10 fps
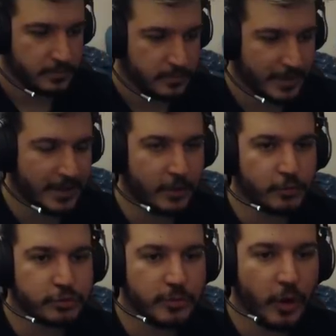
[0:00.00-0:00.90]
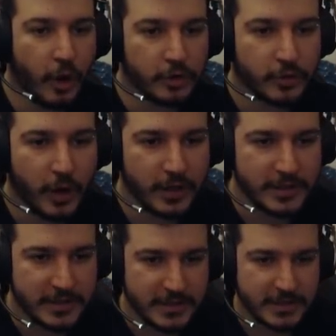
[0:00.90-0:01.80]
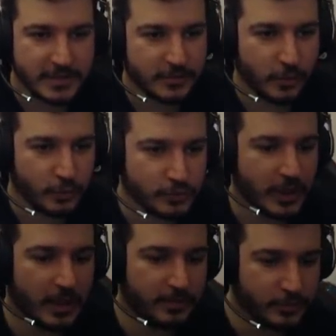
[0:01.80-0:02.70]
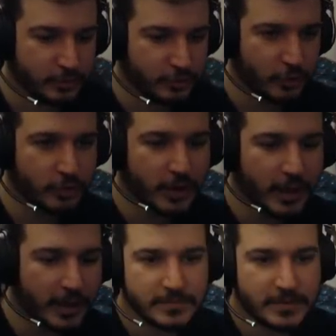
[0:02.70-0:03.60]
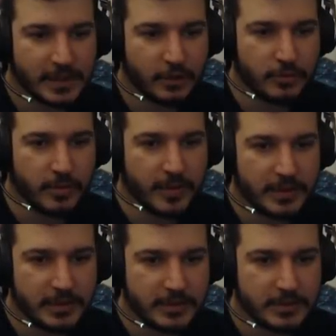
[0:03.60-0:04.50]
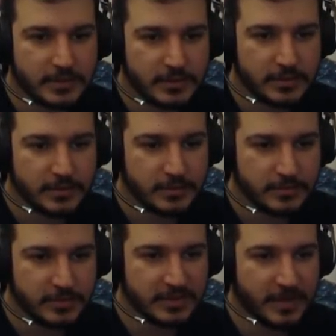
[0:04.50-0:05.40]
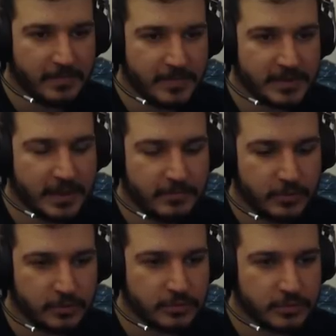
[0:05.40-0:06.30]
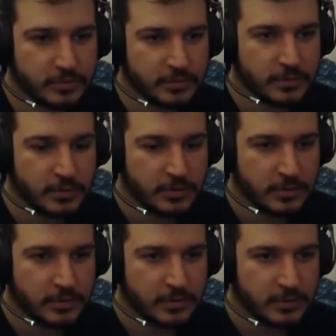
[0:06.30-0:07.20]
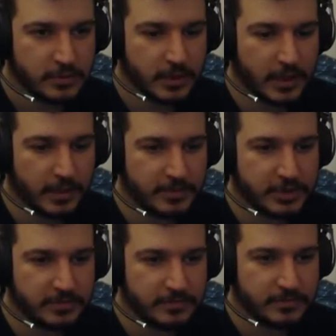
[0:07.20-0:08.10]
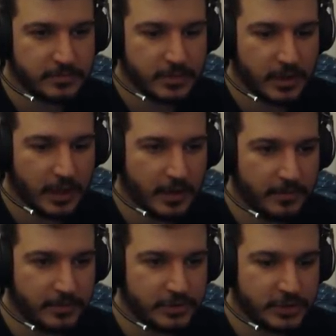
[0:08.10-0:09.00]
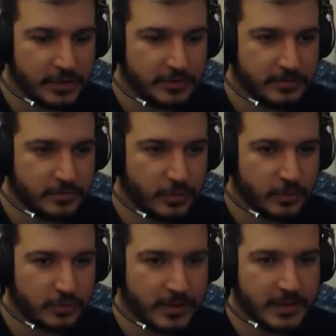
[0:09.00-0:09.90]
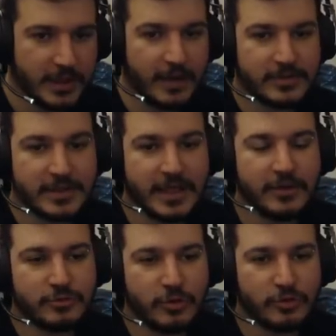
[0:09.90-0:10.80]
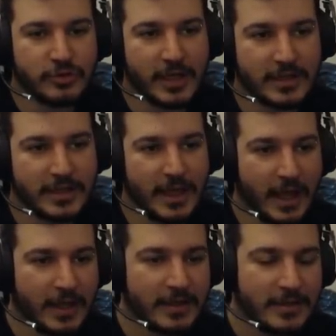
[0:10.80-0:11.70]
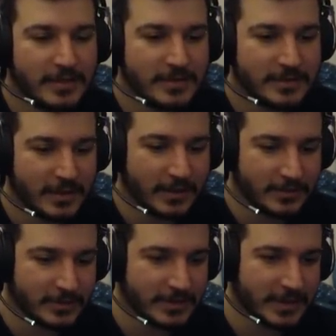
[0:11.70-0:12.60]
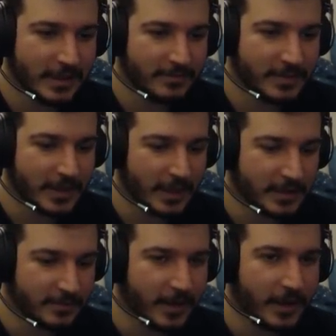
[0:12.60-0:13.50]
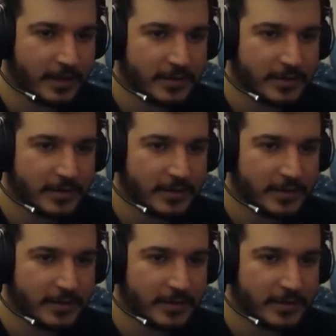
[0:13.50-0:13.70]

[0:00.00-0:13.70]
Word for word: Beyler ultimi 10. Ay çok güzel pozisyondalar. Sen görme beni. Bizi beğenmezler emmi olur. Abicim. Abicim gördü beni. Ya Darius gösterdi ya. Ben orada ikilemde kaldım ha.